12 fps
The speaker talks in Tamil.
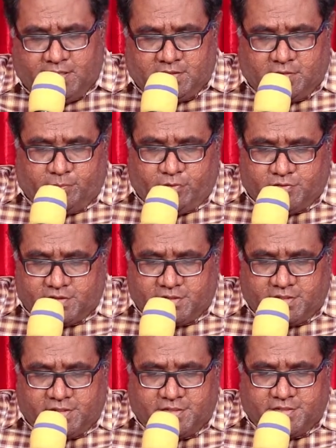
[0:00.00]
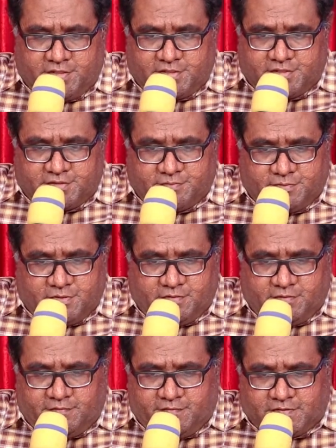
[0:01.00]
இந்த போதனைக்கு ரெண்டு டெக்ஸ்ட்
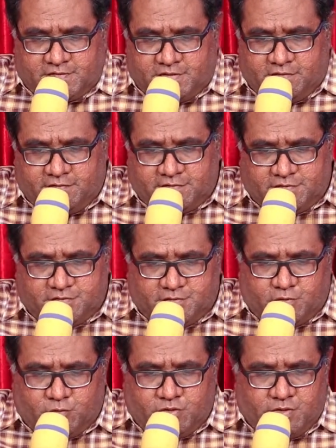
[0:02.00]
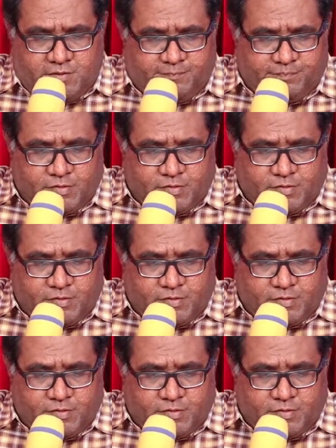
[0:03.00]
வசனங்கள் வச்சுருக்குறோம் ஒன்று